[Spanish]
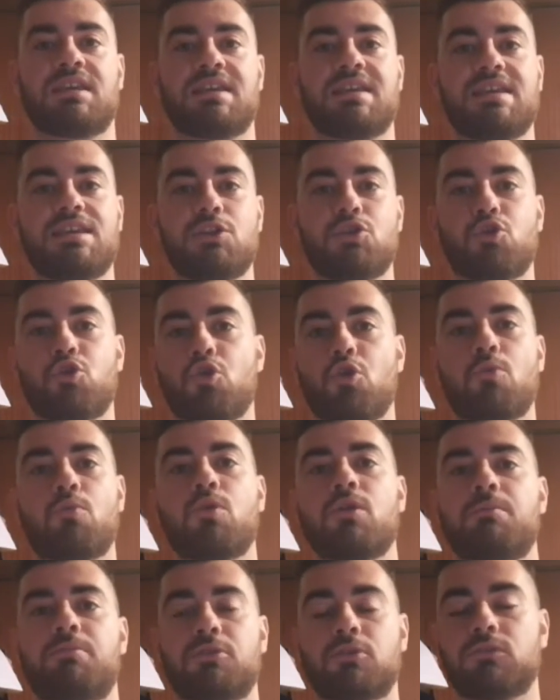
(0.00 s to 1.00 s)
y no
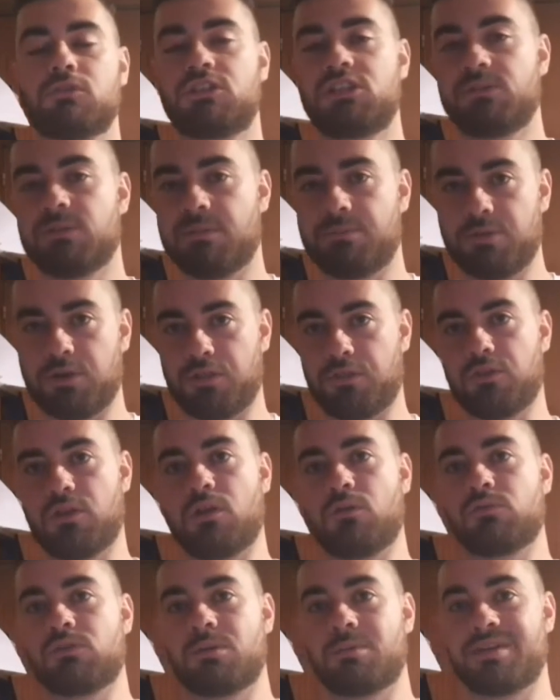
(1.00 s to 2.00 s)
muy productiva, por
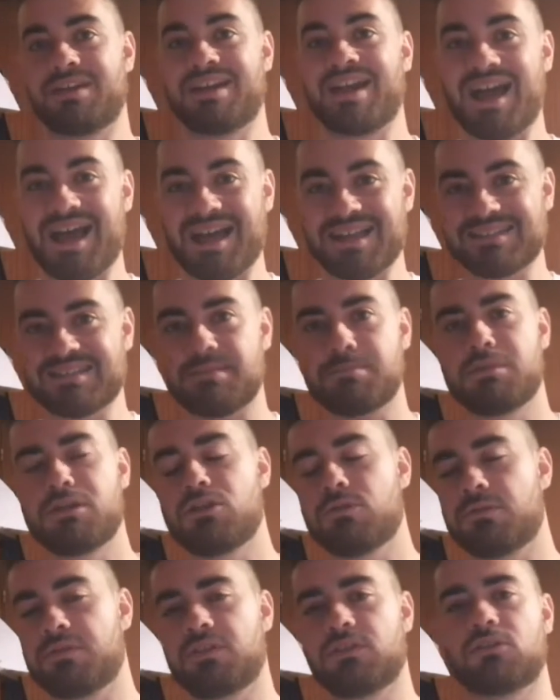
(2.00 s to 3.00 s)
decirlo de alguna manera, hasta
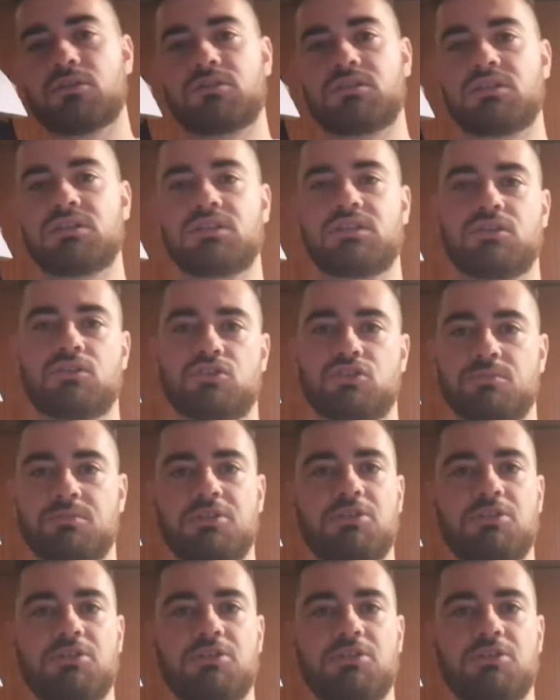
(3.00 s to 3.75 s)
1938.